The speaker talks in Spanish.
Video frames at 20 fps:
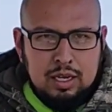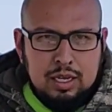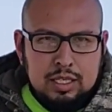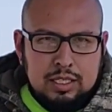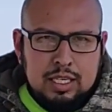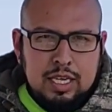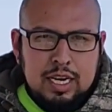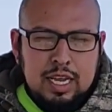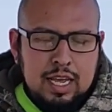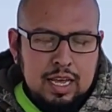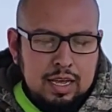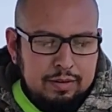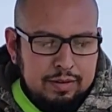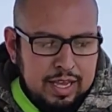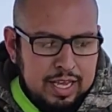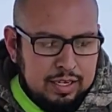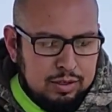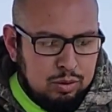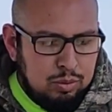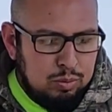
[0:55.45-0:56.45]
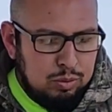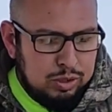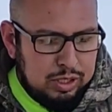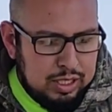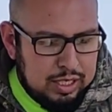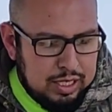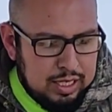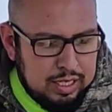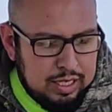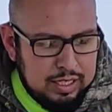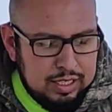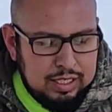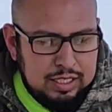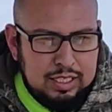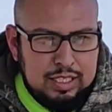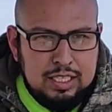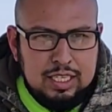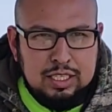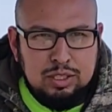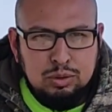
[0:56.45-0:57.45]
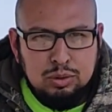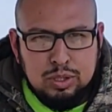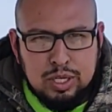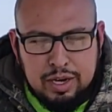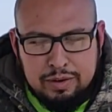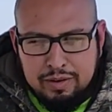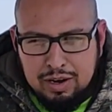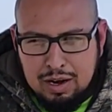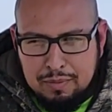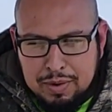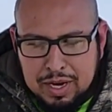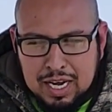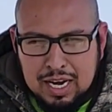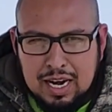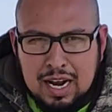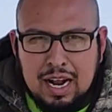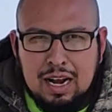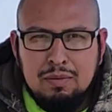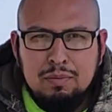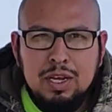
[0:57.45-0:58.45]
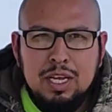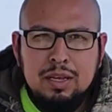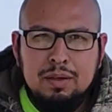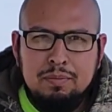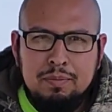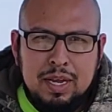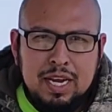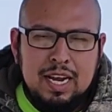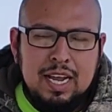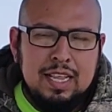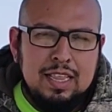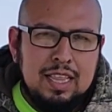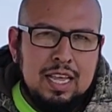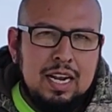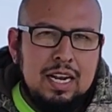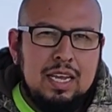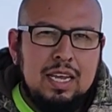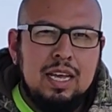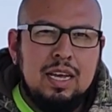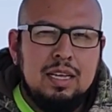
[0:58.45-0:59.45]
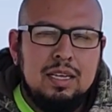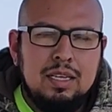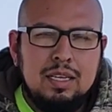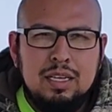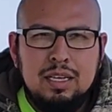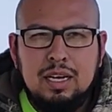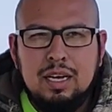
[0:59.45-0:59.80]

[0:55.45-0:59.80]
sería bien como si, si se suscriben a mi canal, me, encantaría.